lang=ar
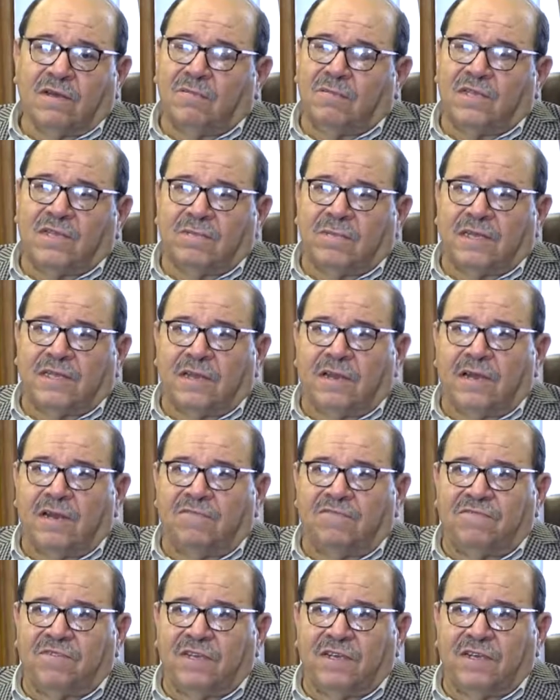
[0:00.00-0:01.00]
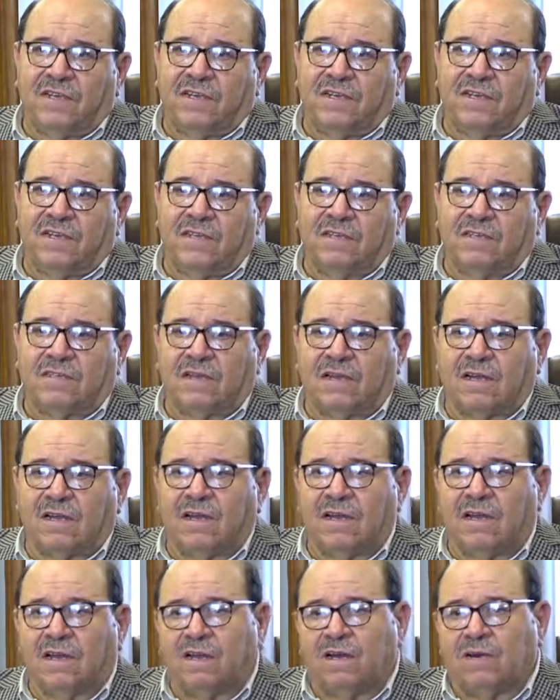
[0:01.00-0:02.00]
بطبيعة الحال في حينه
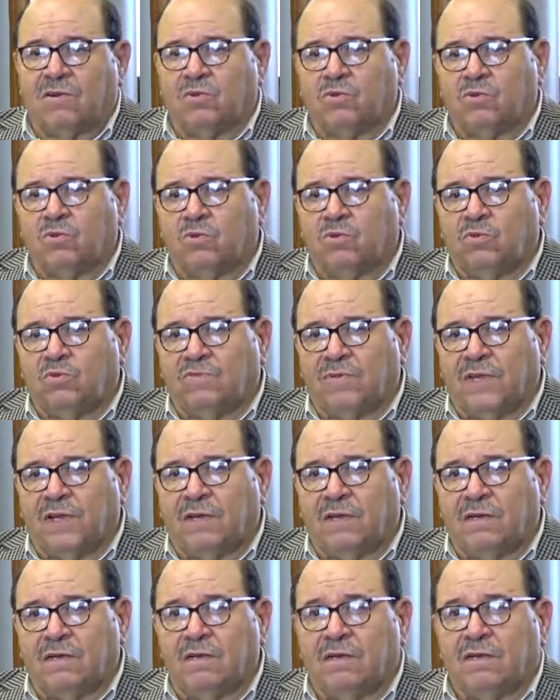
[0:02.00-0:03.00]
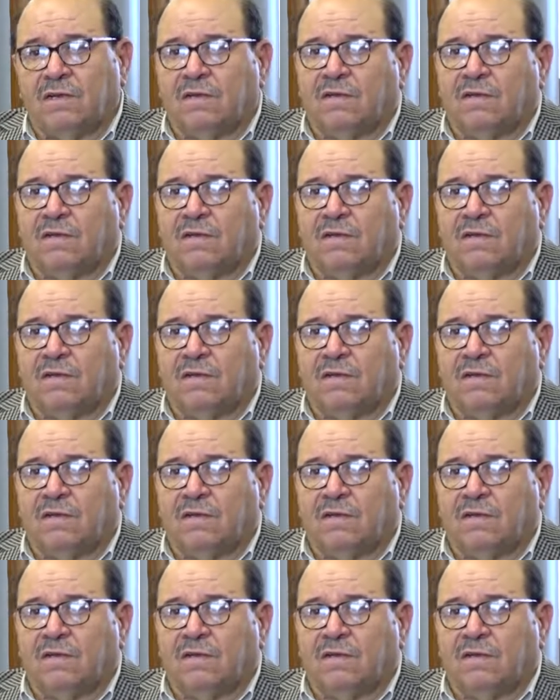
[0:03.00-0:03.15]
تلقى ردود فعل